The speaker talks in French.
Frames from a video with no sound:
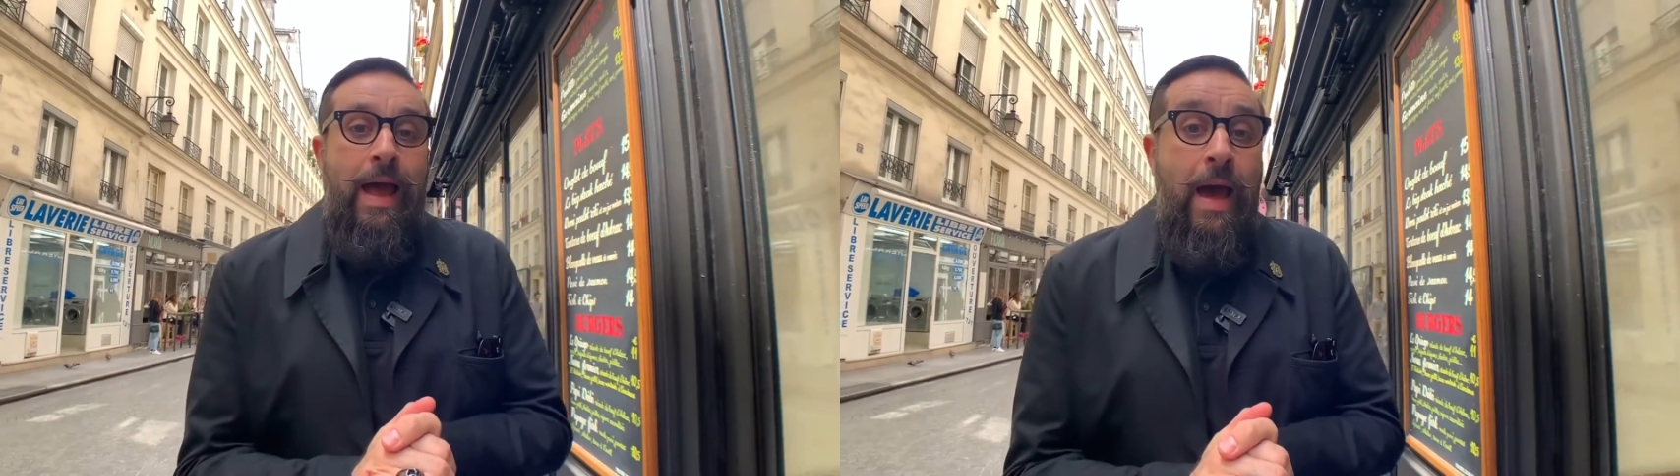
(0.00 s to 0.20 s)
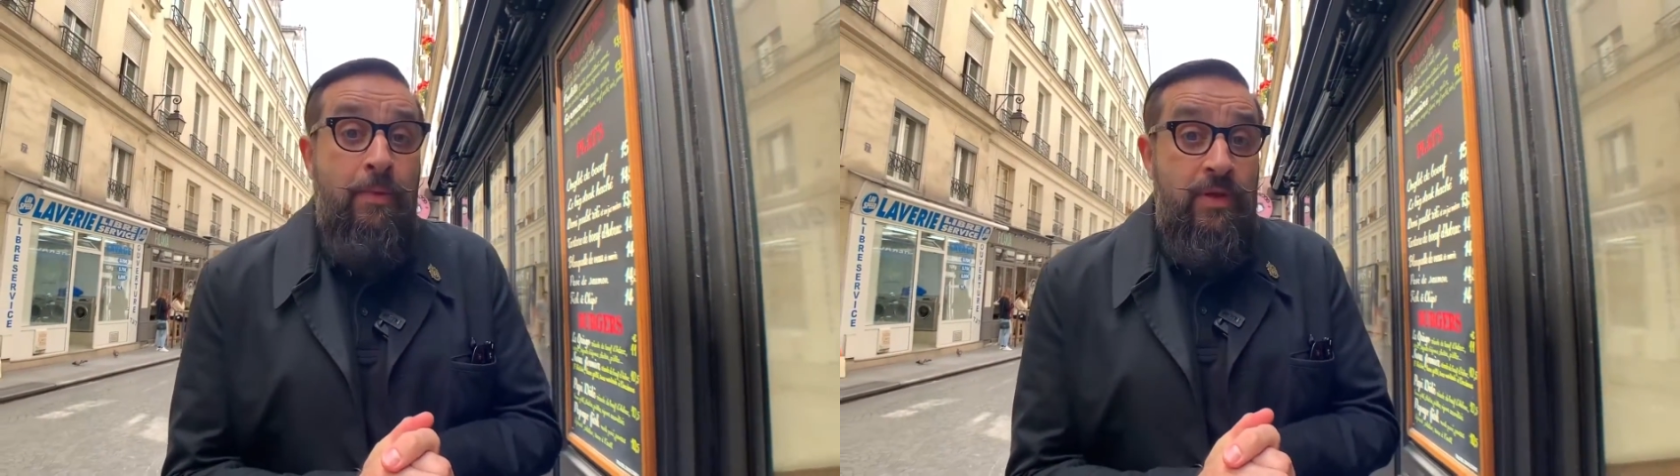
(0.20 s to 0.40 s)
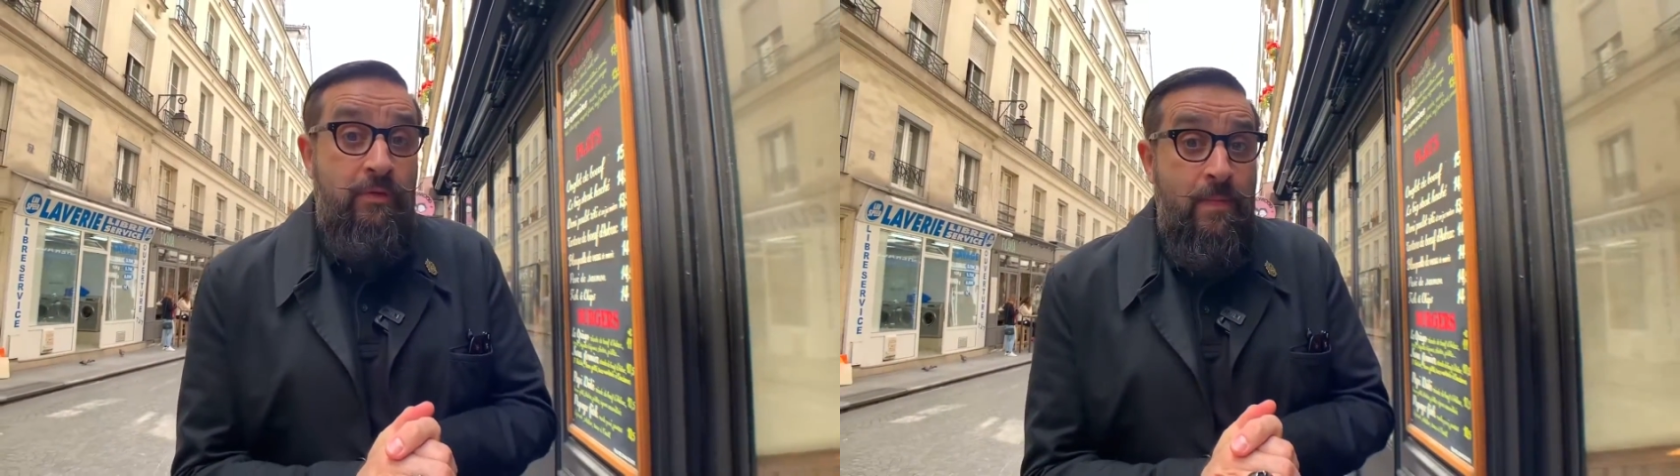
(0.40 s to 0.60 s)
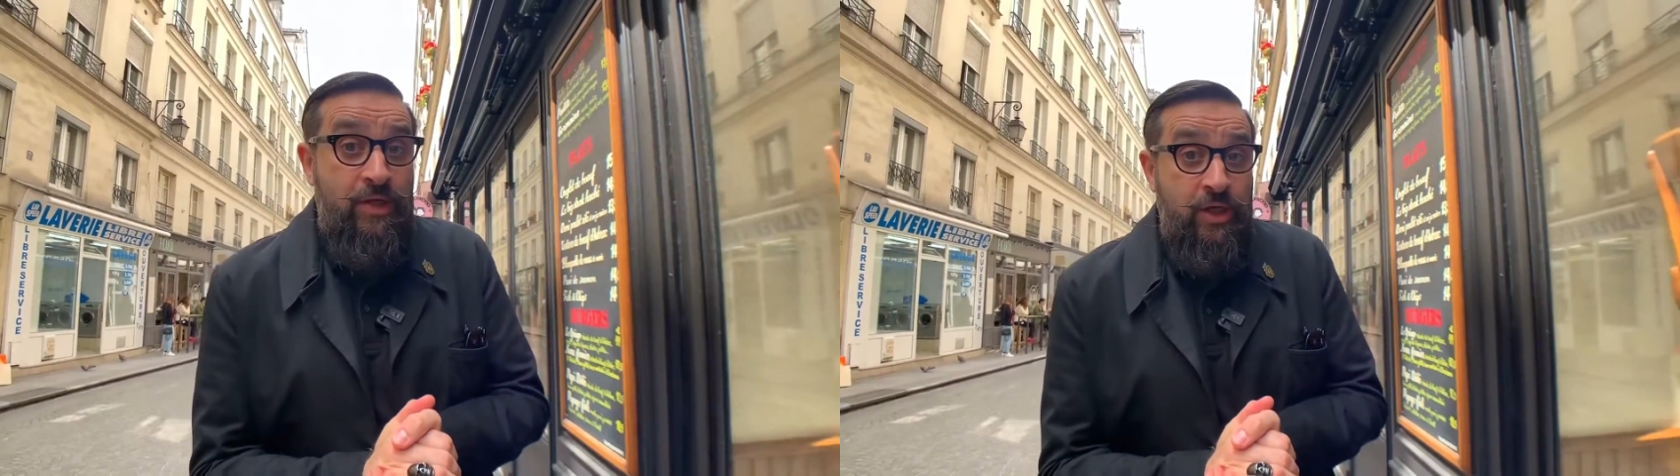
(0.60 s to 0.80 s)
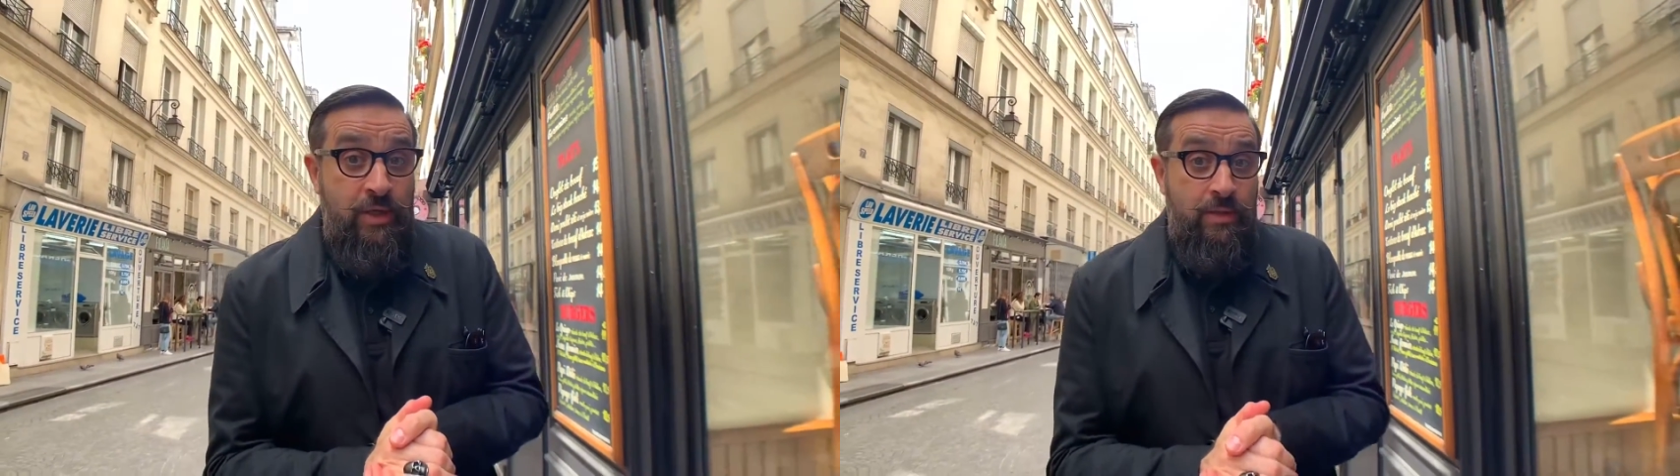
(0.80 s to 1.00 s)
Abonnez-vous à ma
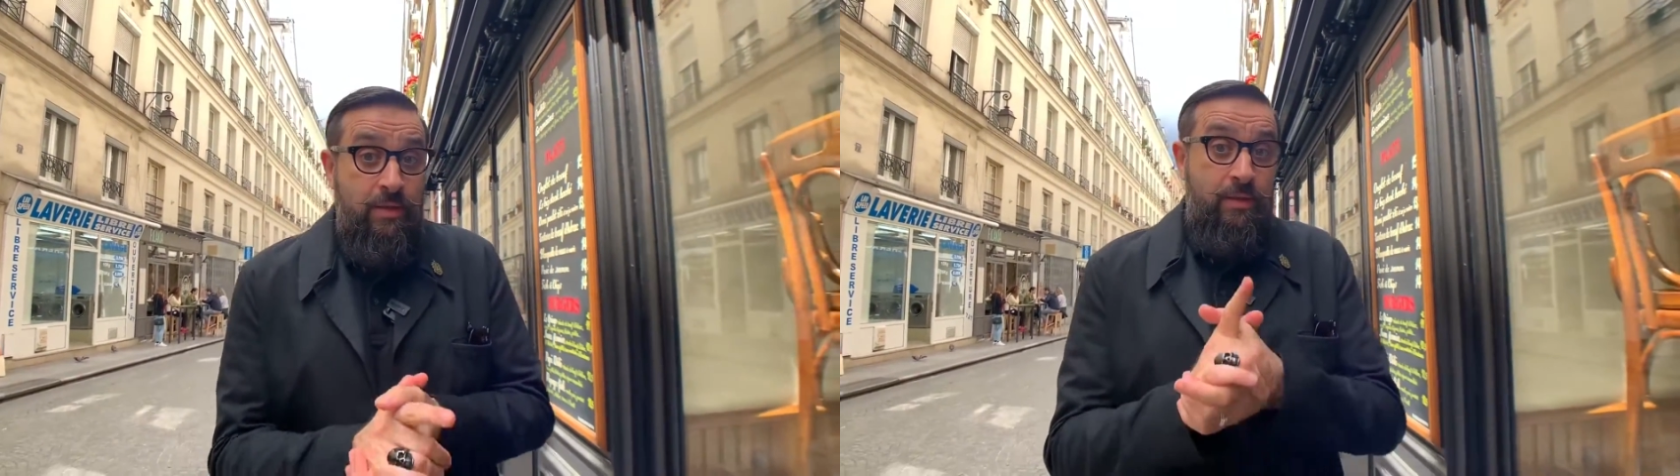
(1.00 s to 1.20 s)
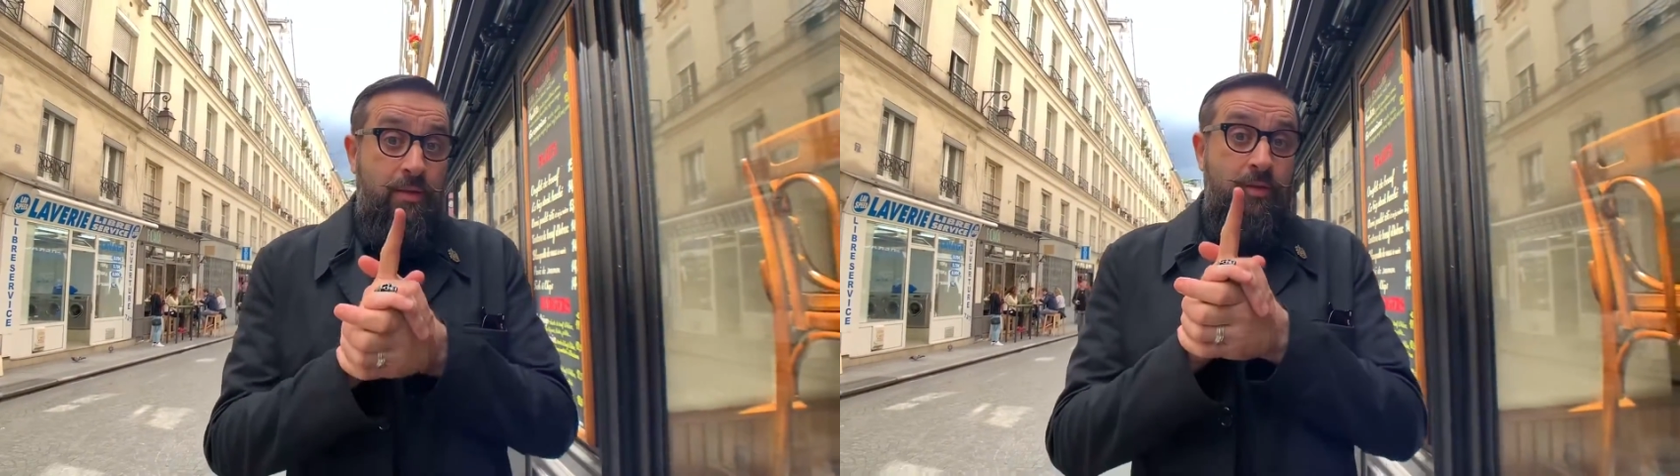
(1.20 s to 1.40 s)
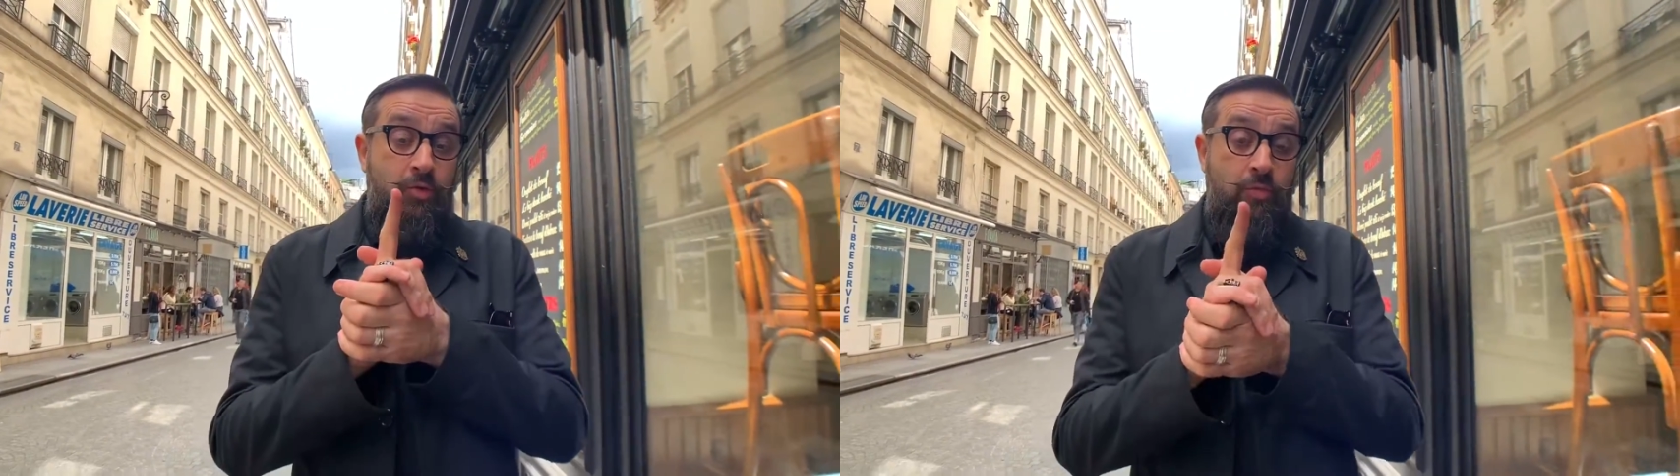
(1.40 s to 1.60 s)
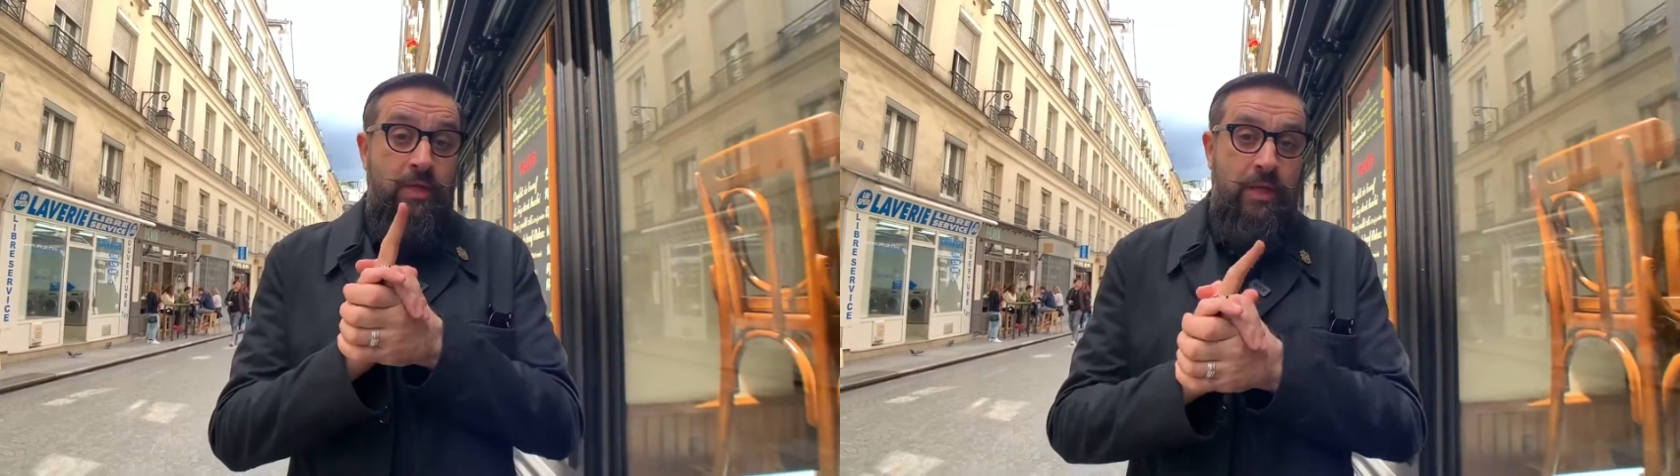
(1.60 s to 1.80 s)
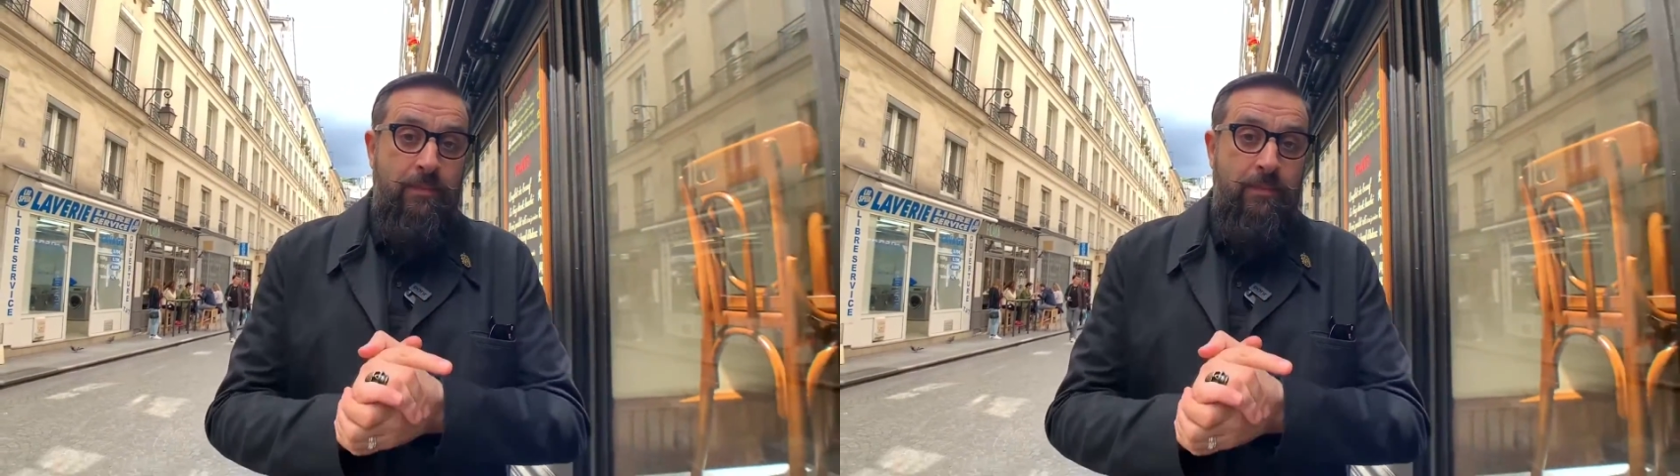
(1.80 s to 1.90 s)
chaîne, n'oubliez